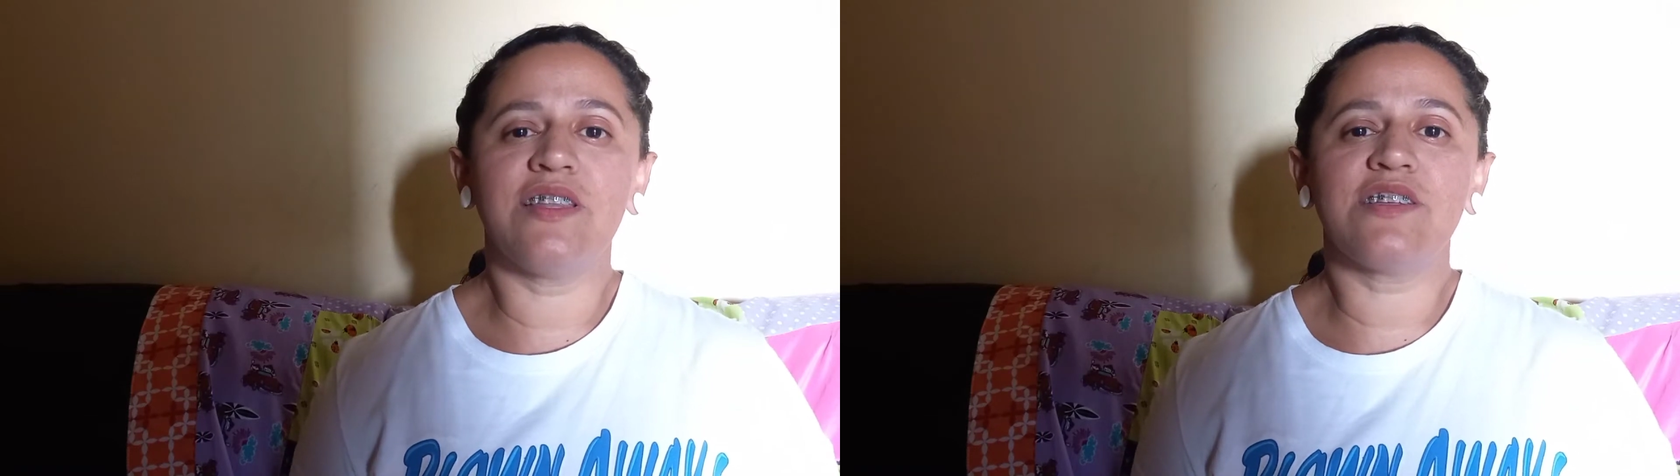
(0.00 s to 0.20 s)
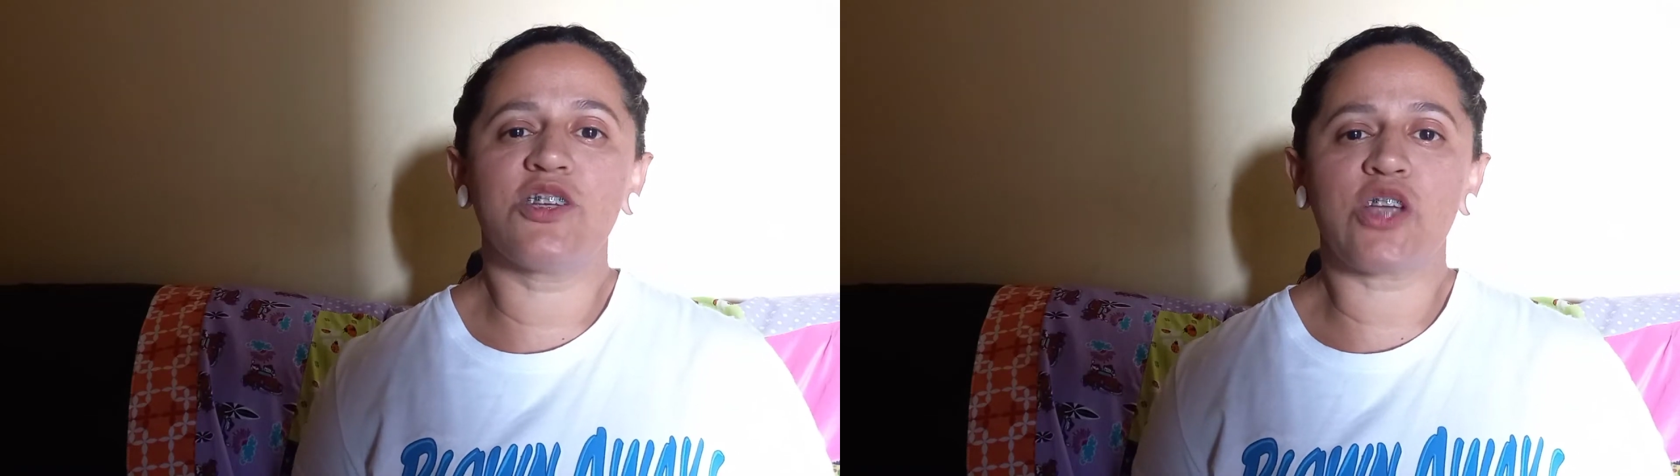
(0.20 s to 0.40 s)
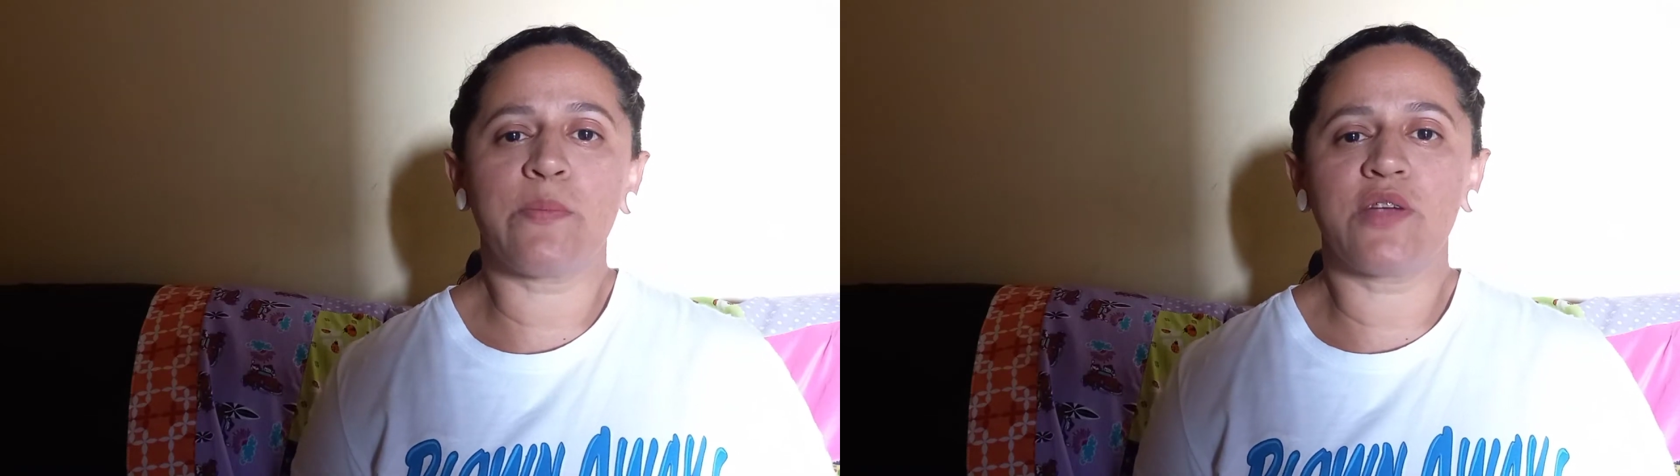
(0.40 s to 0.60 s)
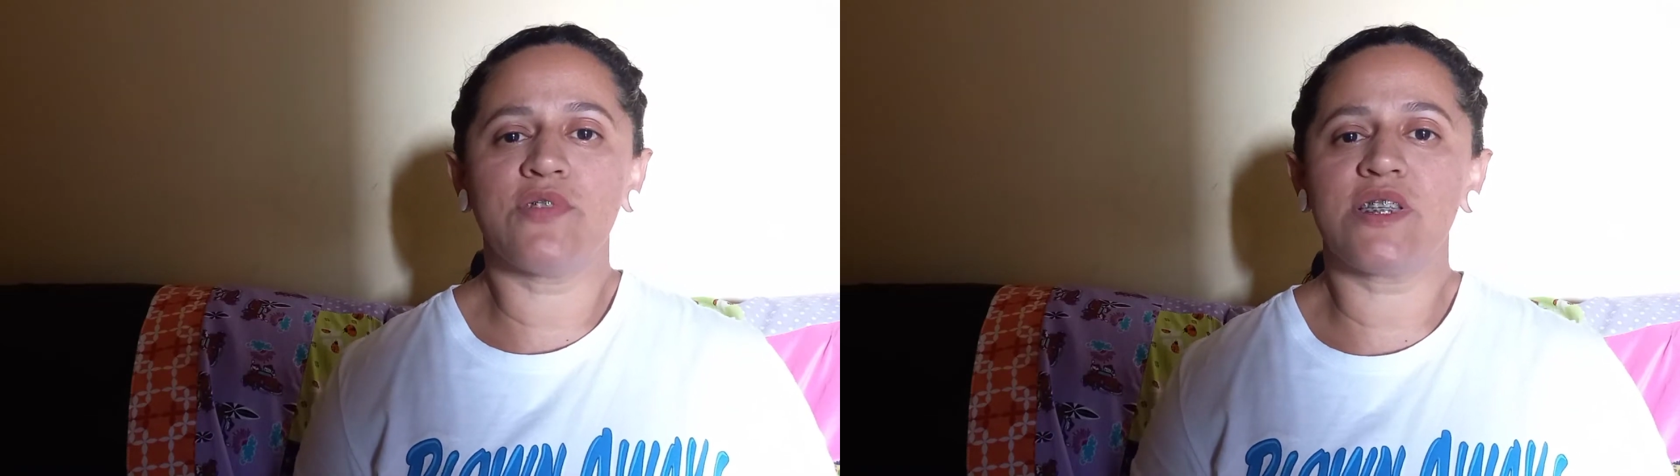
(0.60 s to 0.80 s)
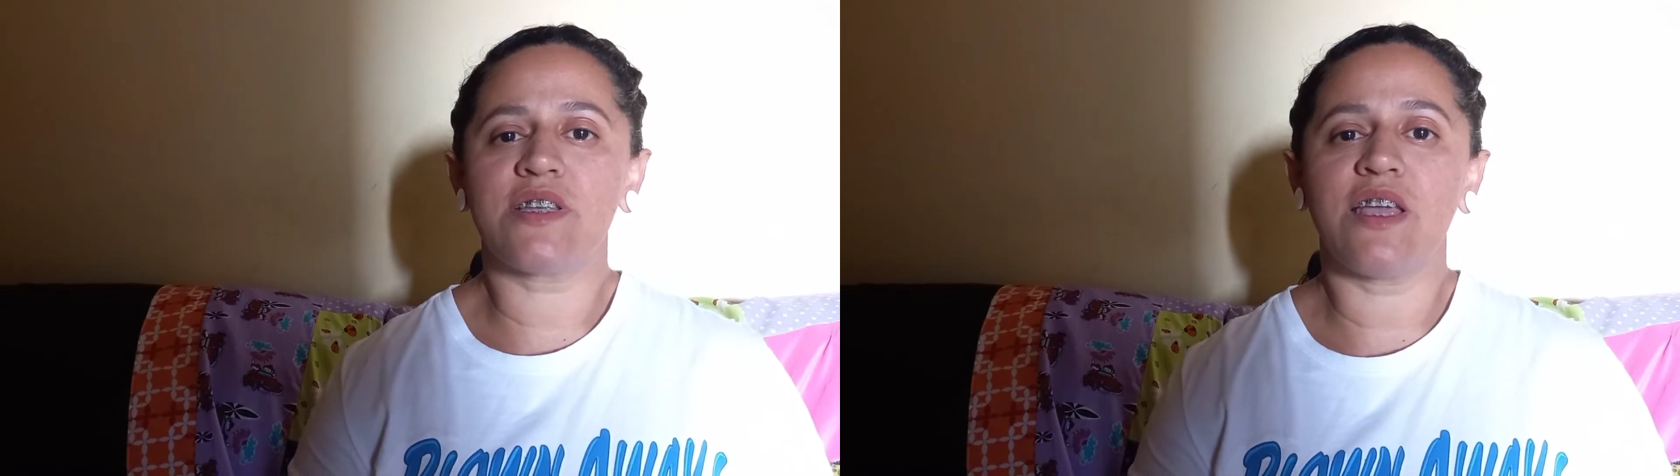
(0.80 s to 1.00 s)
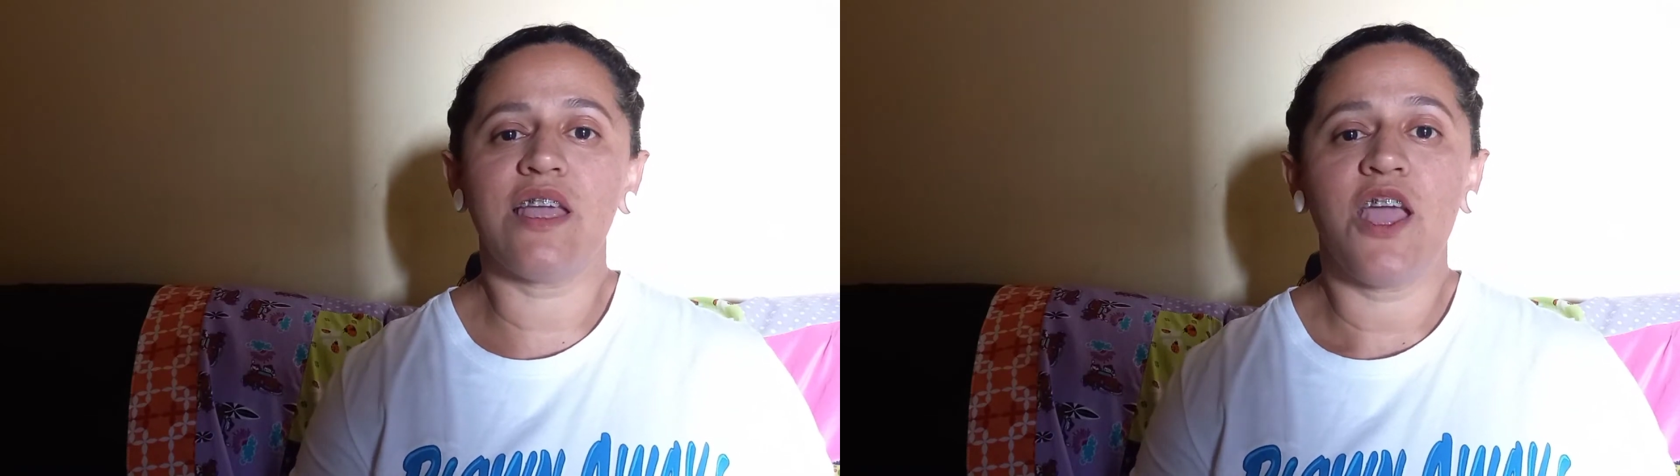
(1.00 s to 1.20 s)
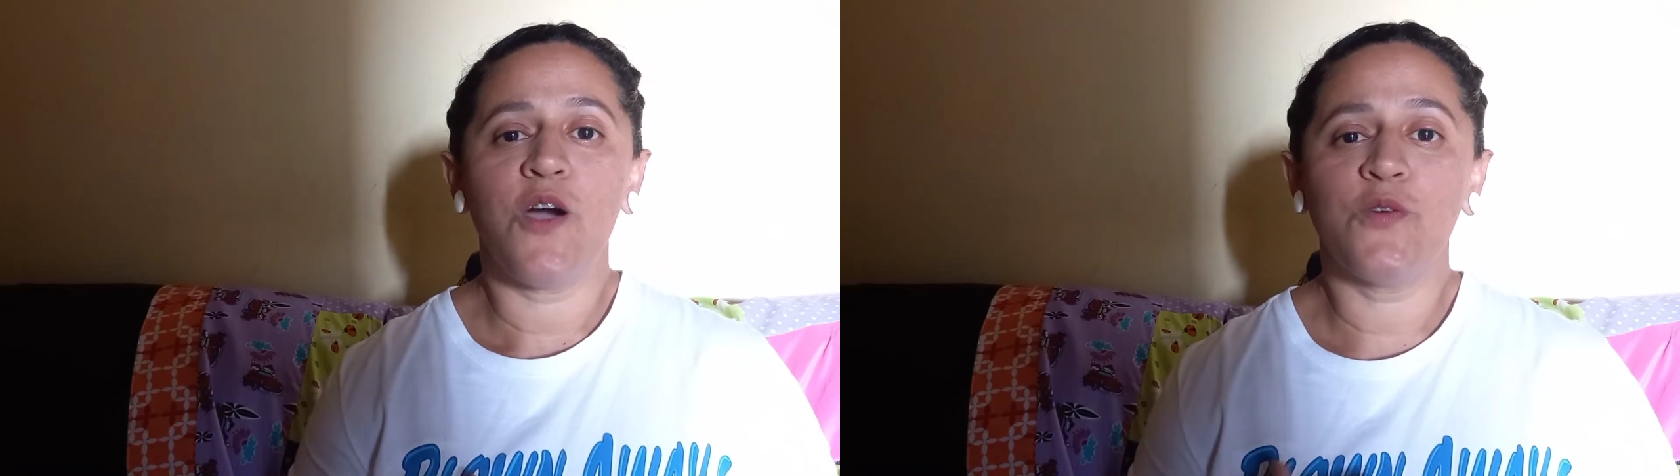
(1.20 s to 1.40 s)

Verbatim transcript: desejar para você